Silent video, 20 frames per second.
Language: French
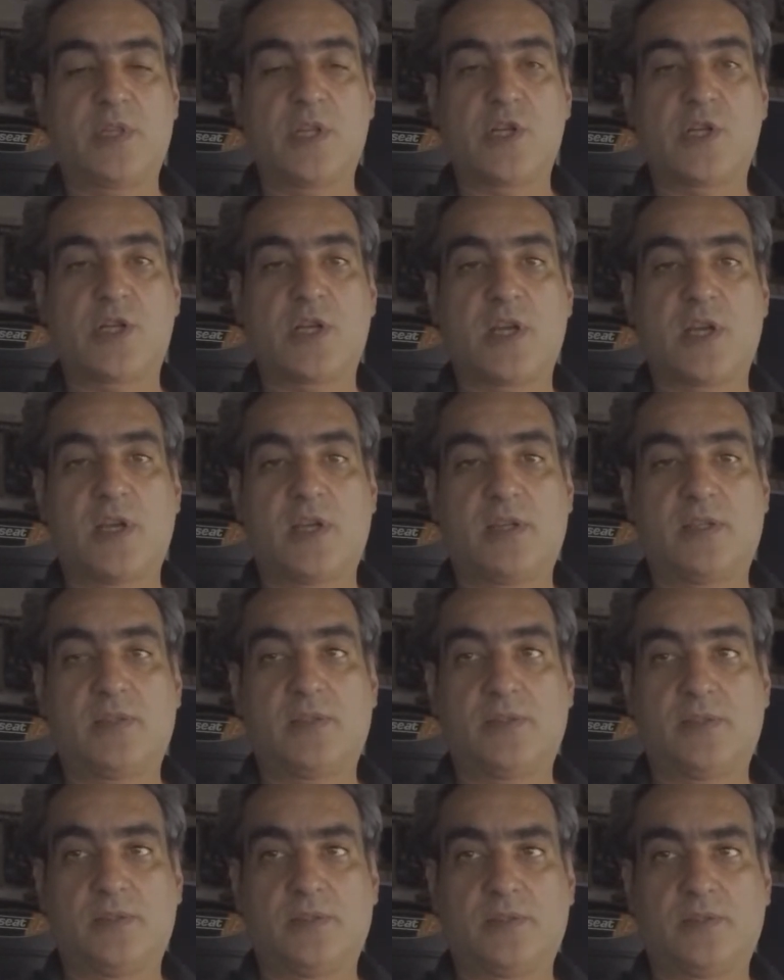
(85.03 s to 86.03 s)
déjà
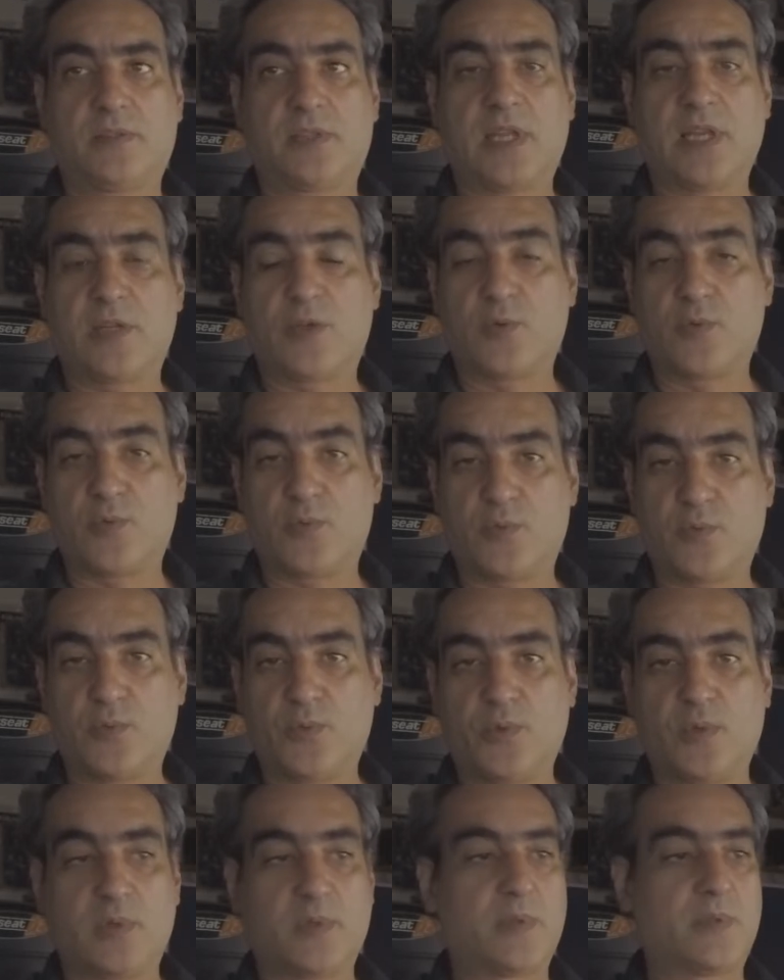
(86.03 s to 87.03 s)
quelques
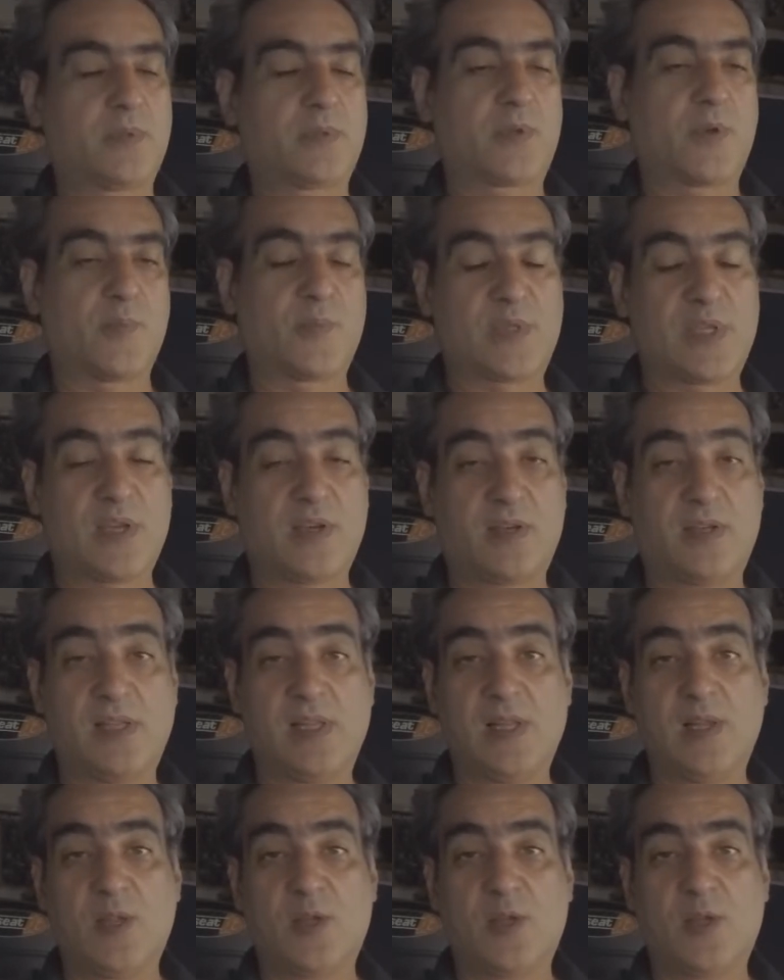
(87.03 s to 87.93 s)
vues comme ça.